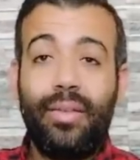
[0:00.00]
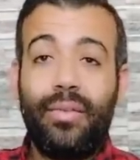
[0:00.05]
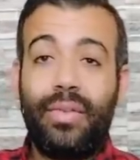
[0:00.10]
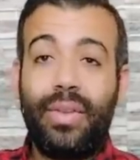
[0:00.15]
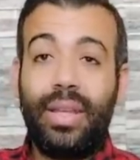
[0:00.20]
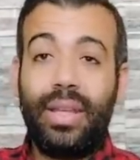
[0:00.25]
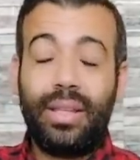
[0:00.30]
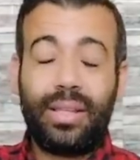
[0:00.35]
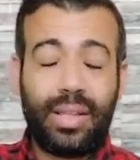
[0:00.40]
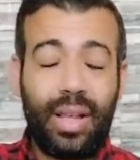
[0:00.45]

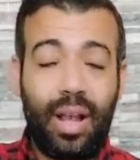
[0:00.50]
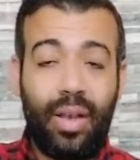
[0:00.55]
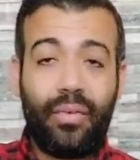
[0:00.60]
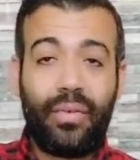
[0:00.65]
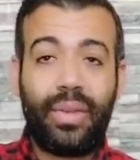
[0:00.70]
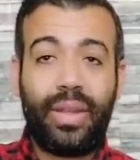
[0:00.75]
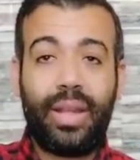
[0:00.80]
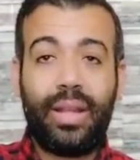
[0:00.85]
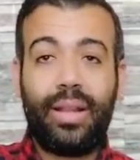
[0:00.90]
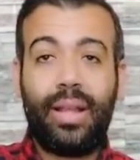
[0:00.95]
في
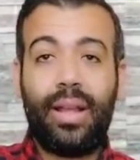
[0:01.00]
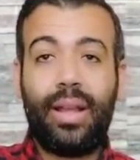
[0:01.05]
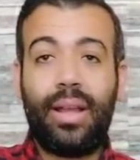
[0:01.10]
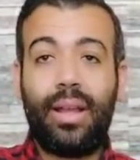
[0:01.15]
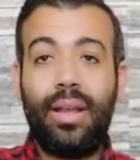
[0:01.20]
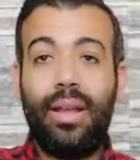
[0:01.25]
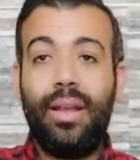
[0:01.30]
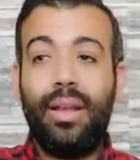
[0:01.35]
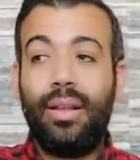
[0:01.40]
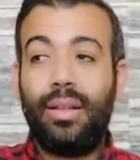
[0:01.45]
صحفي
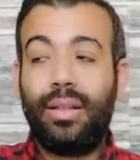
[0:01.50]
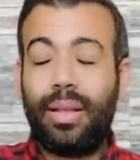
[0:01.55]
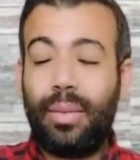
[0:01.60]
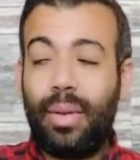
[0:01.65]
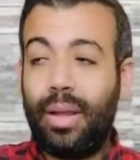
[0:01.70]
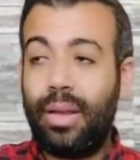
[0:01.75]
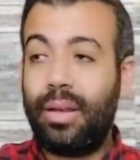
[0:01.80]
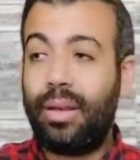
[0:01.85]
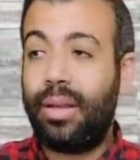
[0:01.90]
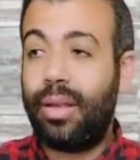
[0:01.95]
كده
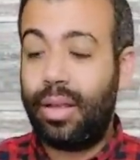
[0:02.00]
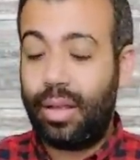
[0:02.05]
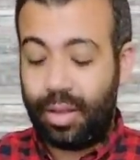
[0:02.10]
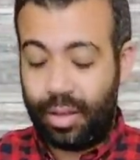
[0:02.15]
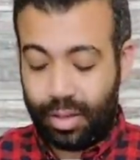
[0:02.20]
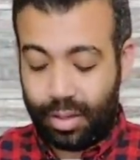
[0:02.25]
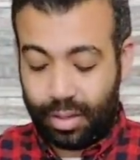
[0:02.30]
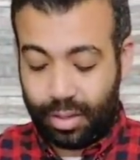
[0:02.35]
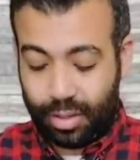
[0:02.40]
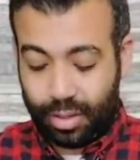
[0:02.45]
طبعا
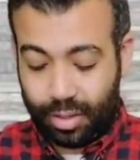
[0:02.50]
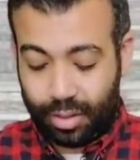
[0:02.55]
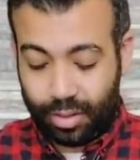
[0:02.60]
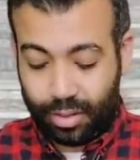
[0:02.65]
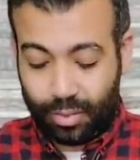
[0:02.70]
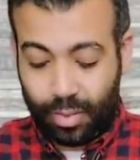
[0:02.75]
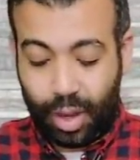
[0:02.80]
آه،